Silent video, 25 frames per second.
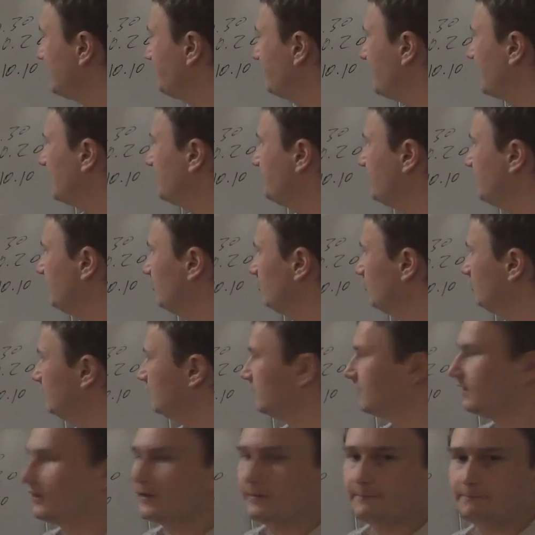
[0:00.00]
5 минут
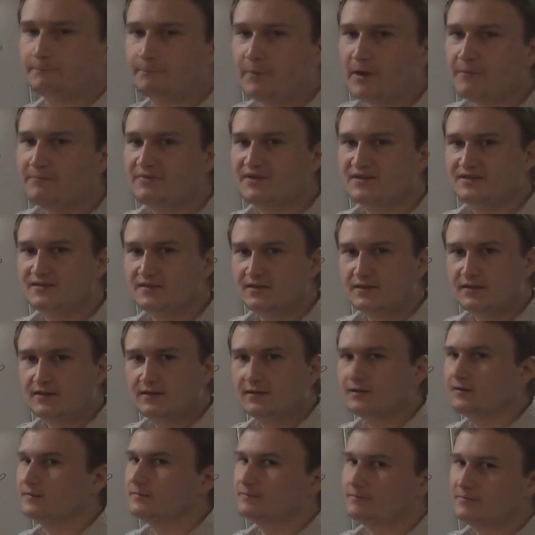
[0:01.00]

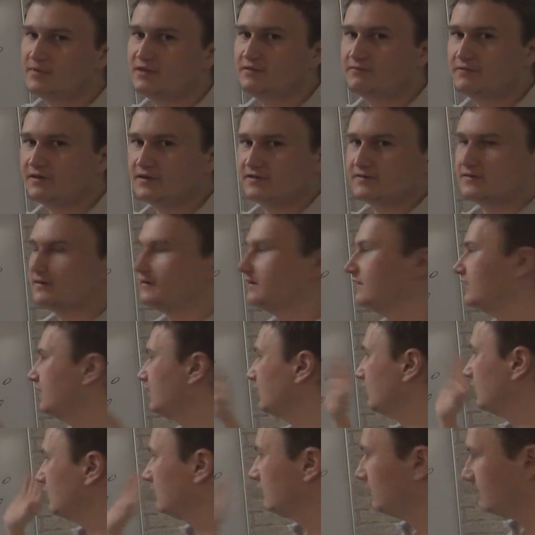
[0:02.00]
победили медведи.
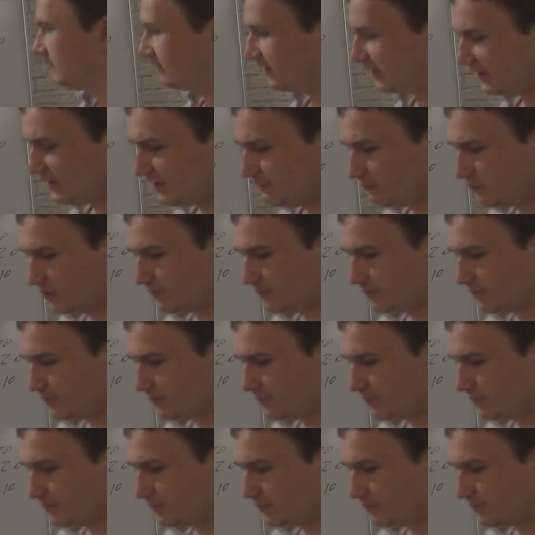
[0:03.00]
Таким